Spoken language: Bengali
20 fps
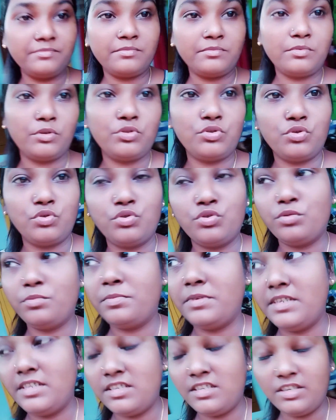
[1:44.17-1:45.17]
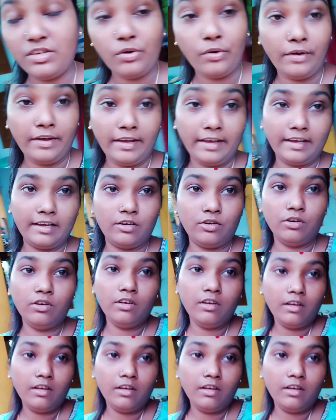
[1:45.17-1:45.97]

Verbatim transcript: প্রচণ্ড বৃষ্টি হয়ে গেল